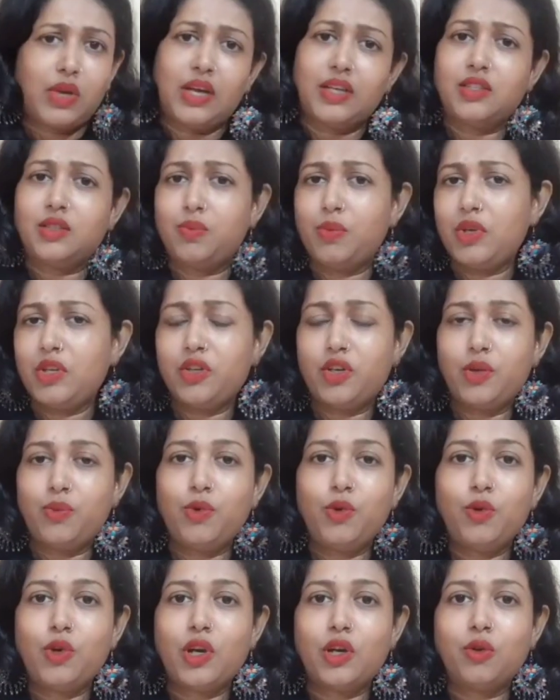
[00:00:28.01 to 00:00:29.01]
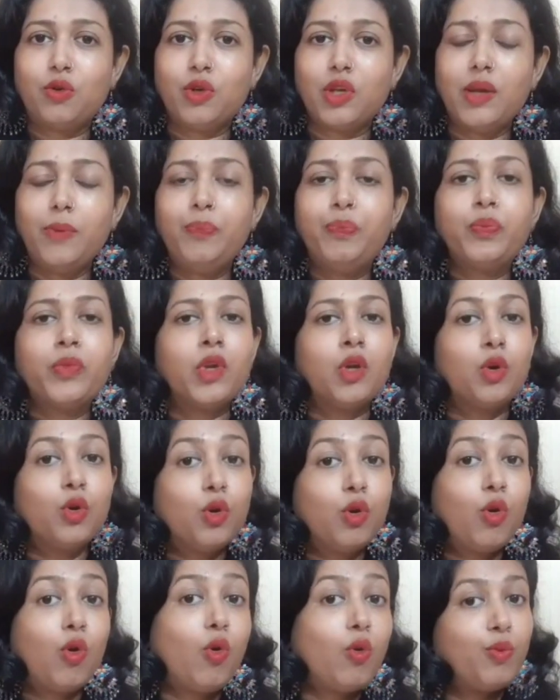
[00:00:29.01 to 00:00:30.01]
आज मैं रिव्यू करूंगी
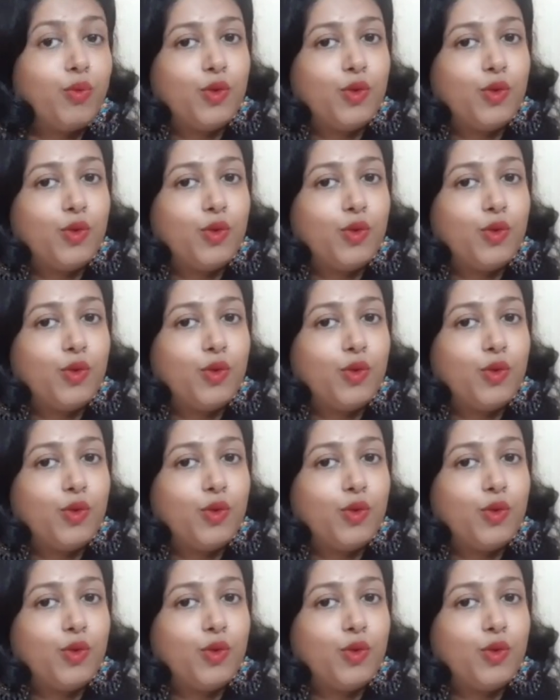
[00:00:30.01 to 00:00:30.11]
ग्लो